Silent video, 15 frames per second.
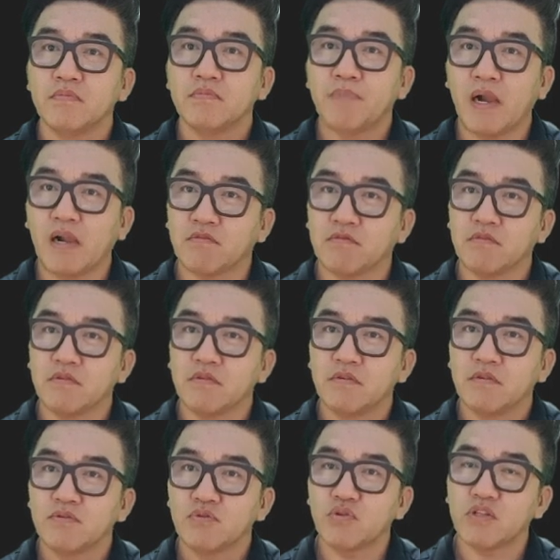팔고
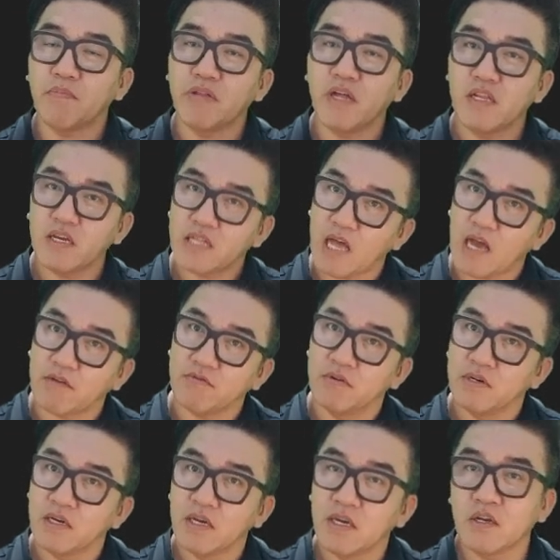또 3, 4일 뒤에 사고
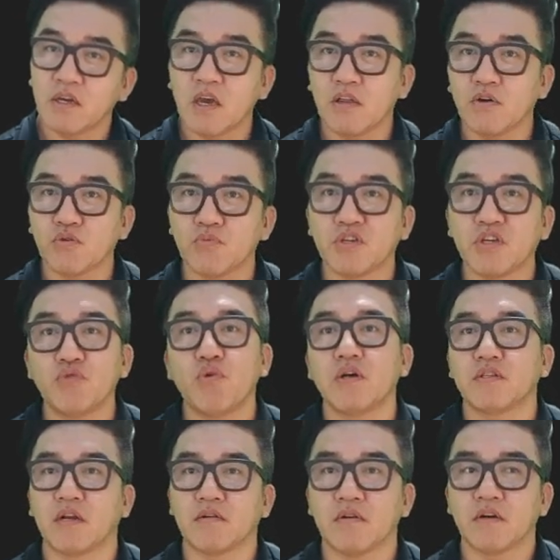이렇게 해서 좀
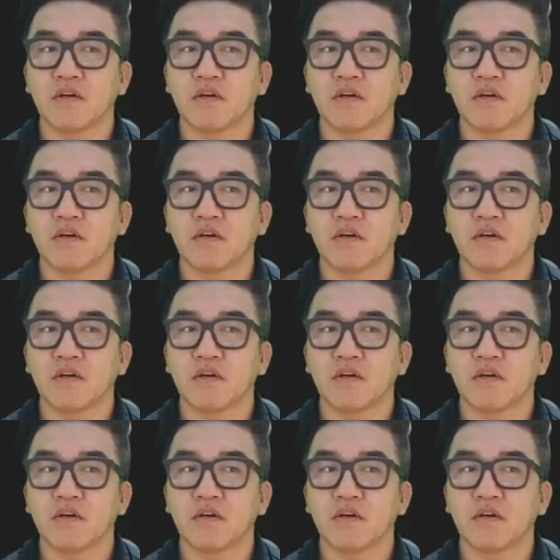지루하더라고요.